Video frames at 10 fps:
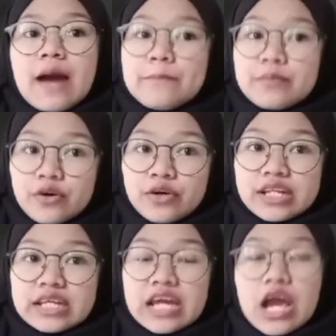
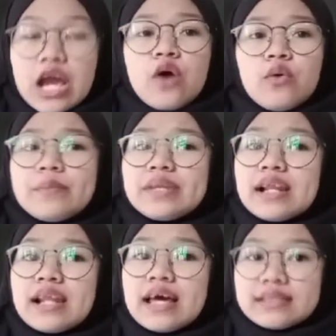amrodi wa
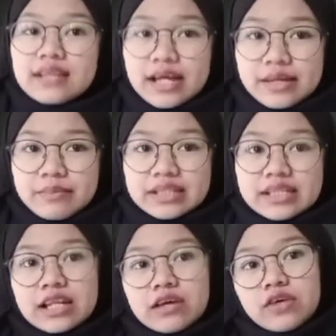al
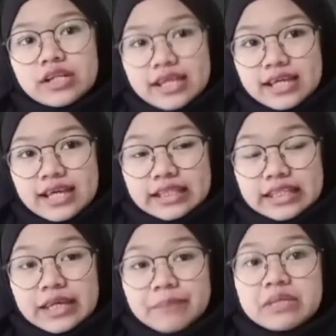at'imatil
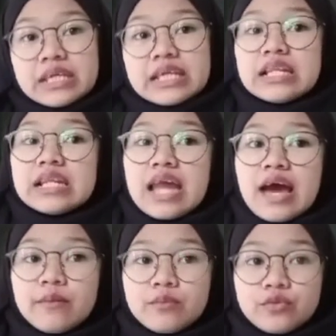ghaniyati bihil
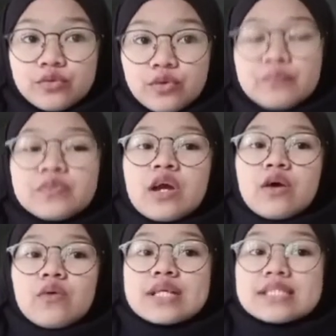lahmu
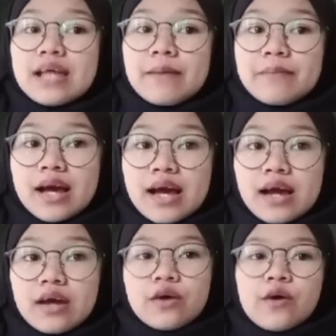
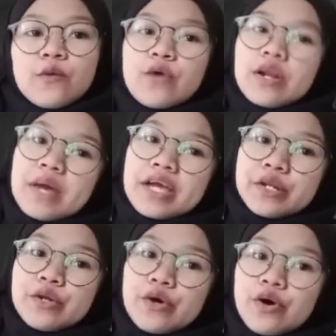wasamak wal
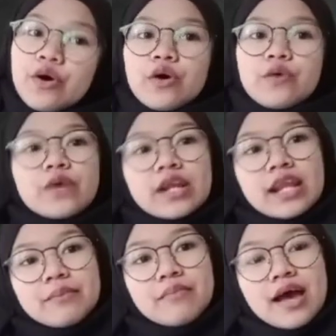baido wal
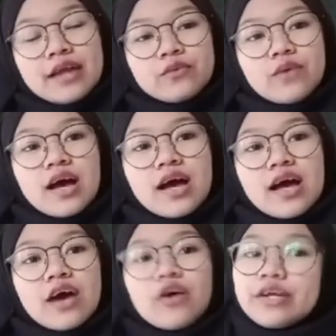laban
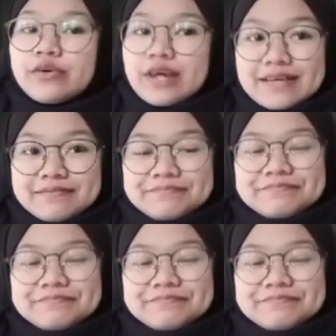wa ghairuha